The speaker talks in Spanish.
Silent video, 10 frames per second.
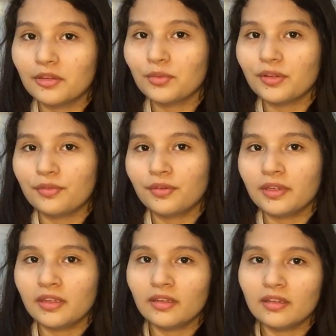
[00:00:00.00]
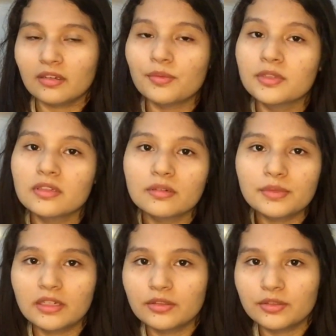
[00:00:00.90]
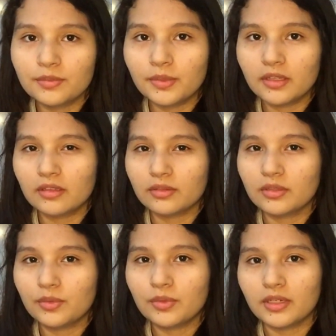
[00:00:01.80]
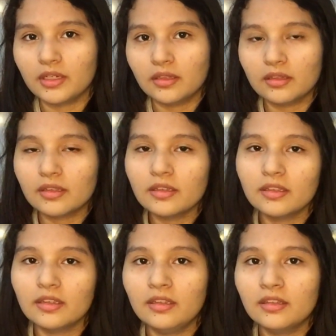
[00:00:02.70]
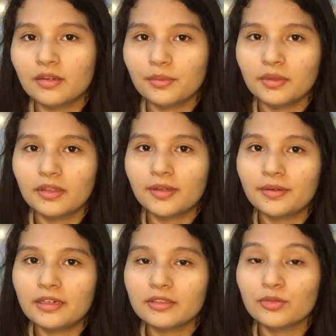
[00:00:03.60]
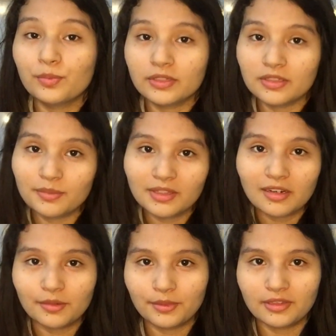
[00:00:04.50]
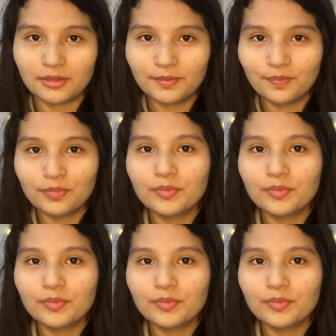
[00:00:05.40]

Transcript: que tuve fue, comenzó como a las dos y media, dos y cuarenta y terminaba supuestamente a las 4,